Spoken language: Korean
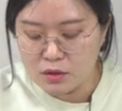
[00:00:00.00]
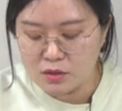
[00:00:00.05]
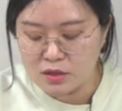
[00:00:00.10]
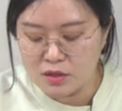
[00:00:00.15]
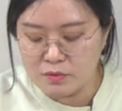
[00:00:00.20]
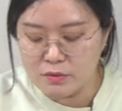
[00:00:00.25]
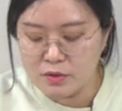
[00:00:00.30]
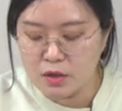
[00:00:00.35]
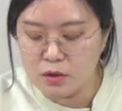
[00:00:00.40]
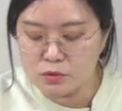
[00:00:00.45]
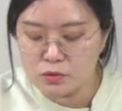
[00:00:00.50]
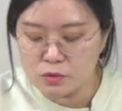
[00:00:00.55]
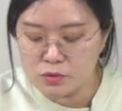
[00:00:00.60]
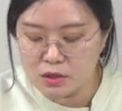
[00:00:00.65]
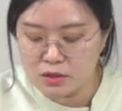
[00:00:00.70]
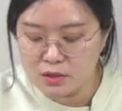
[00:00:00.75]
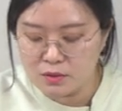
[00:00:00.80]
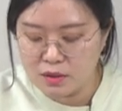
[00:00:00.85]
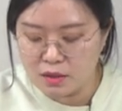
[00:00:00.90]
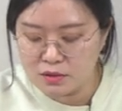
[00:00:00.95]
김태영
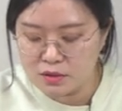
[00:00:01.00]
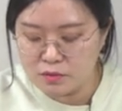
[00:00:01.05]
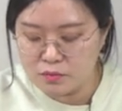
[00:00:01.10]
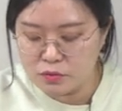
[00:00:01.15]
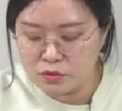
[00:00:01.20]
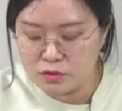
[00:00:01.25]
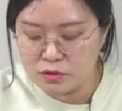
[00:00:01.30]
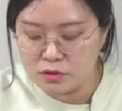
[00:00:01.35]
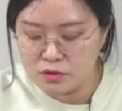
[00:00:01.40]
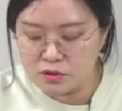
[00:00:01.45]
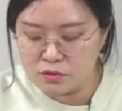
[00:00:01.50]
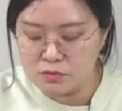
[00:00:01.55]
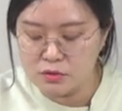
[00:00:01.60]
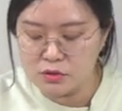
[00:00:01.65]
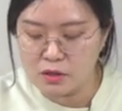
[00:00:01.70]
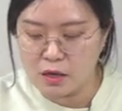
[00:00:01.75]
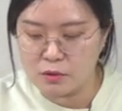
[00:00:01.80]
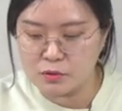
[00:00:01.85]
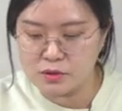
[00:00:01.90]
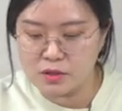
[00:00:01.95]
소장님 같은 분은
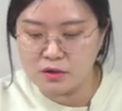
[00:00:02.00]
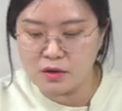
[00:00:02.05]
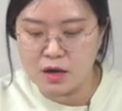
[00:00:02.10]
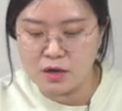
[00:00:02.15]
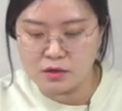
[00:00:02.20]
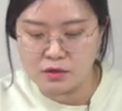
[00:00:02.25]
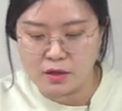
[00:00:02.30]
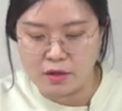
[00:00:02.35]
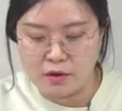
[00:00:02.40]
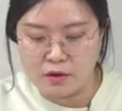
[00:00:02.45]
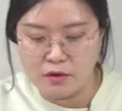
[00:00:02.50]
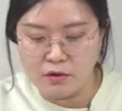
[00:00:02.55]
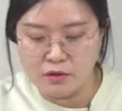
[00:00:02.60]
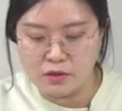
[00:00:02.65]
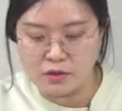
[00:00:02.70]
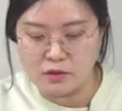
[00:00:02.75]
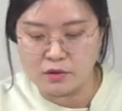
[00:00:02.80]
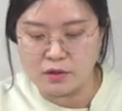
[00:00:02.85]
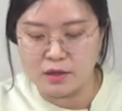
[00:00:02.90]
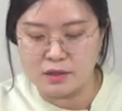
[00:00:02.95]
드물다고 생각되어
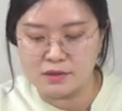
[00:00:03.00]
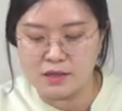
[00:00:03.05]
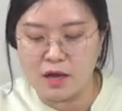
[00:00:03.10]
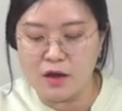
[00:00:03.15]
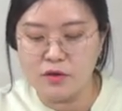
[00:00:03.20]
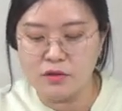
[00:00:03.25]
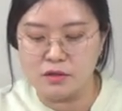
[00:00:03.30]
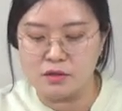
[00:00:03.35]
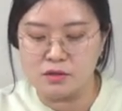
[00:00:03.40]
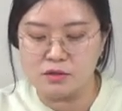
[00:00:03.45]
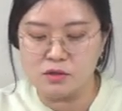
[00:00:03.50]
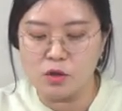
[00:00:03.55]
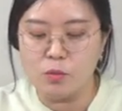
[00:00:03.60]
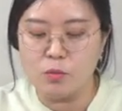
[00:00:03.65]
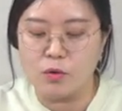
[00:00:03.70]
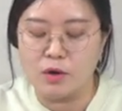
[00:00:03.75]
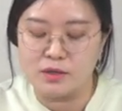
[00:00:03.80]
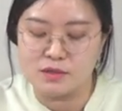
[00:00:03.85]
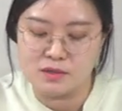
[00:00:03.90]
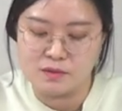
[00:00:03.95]
이렇게 사연을
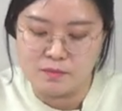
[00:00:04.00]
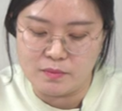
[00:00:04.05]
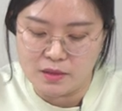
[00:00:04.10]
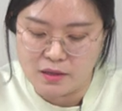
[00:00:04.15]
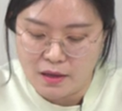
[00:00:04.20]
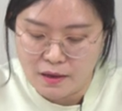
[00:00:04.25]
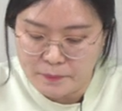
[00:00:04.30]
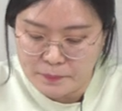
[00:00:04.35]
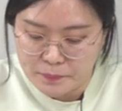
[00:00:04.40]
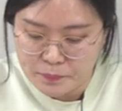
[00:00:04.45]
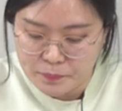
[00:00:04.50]
써보았습니다.